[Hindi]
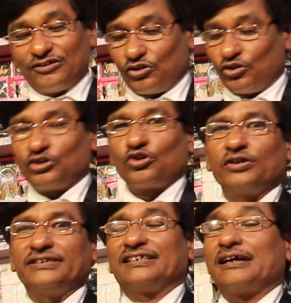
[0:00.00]
तो दोस्तों
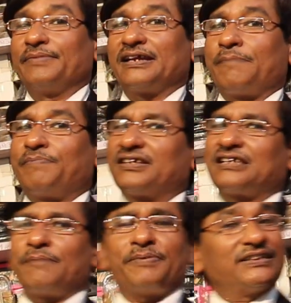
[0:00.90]
ये था मेरा
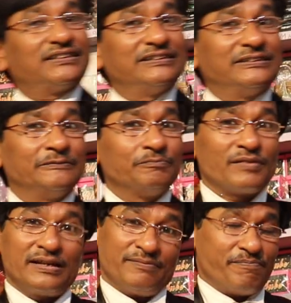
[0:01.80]
पासी
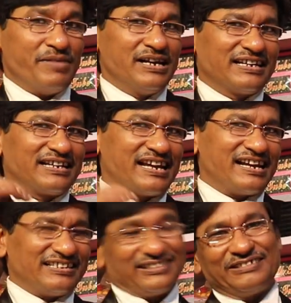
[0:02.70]
मिल्क
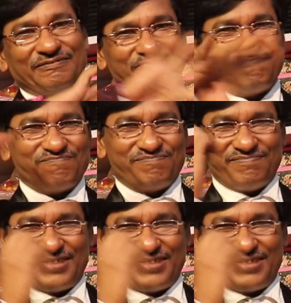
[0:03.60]
ग्लास